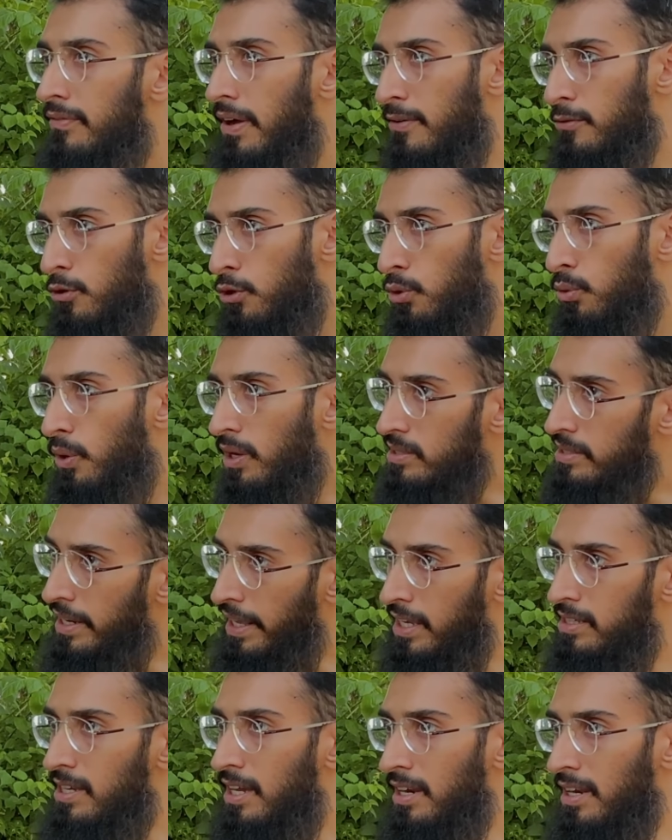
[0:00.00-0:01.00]
फाइव जीरो टू एक्स
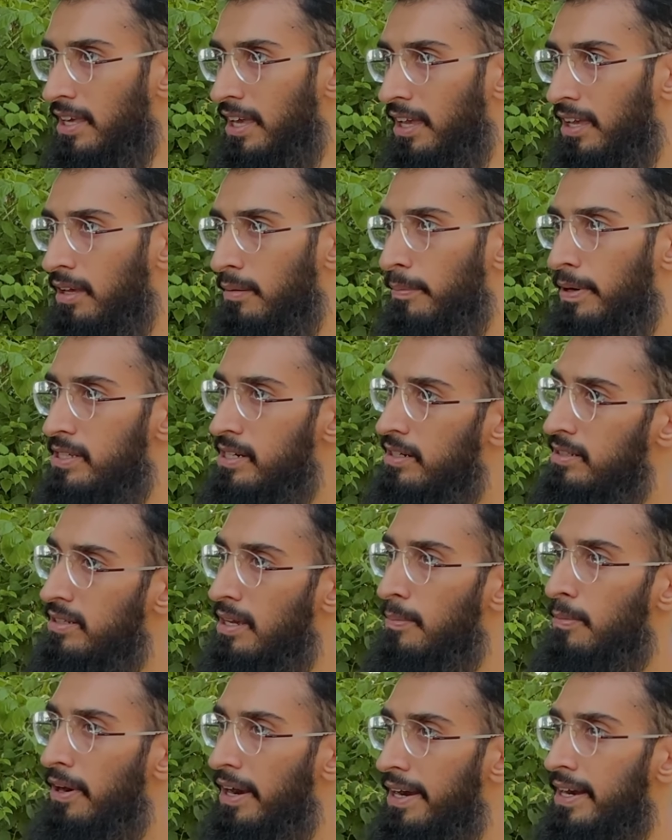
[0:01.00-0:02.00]
लेके जानी है बजट
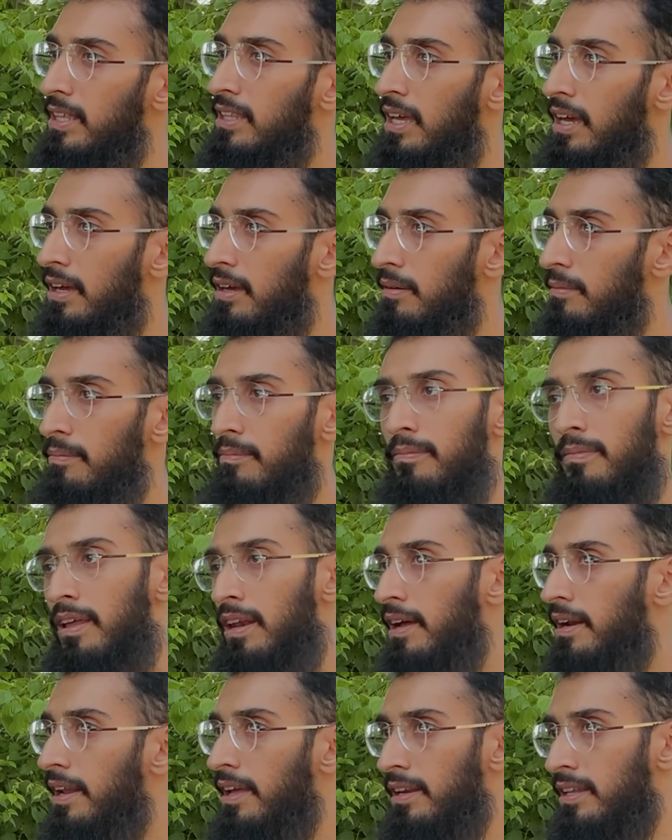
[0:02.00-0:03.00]
सब रेडी था
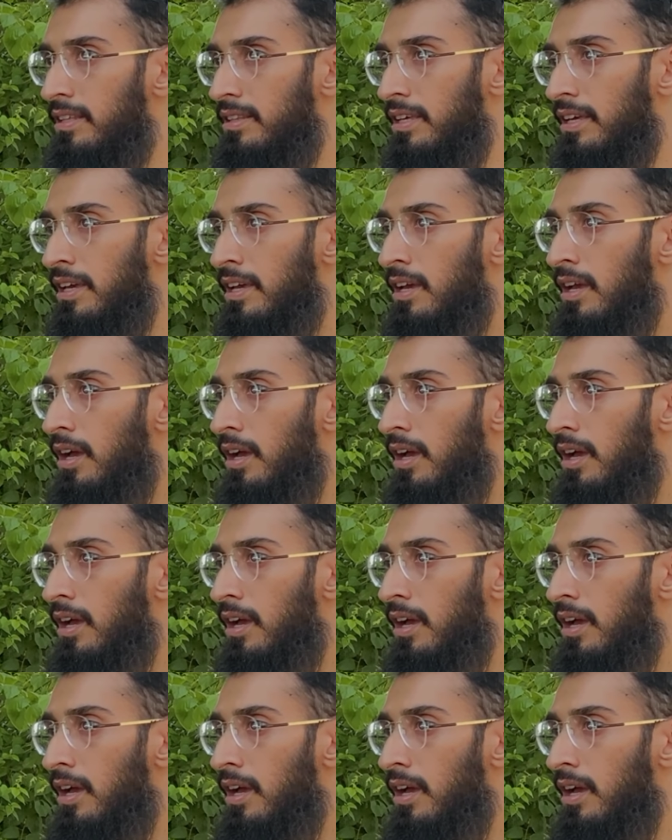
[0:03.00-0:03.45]
मैंने लेनी थी